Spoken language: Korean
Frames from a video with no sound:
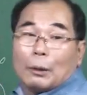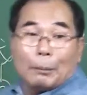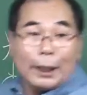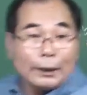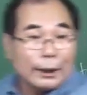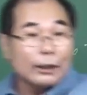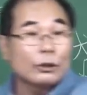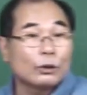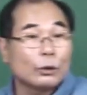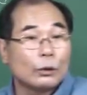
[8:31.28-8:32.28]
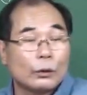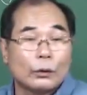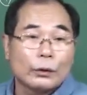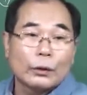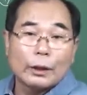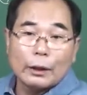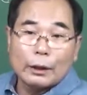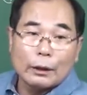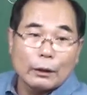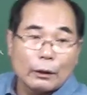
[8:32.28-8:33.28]
파 때렸죠.
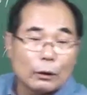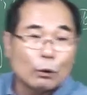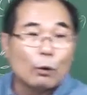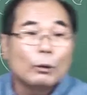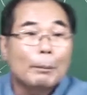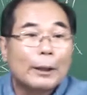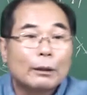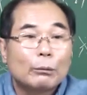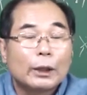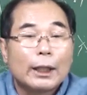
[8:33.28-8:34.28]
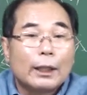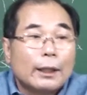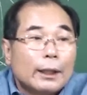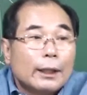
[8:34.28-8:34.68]
오묘파는 뭐야?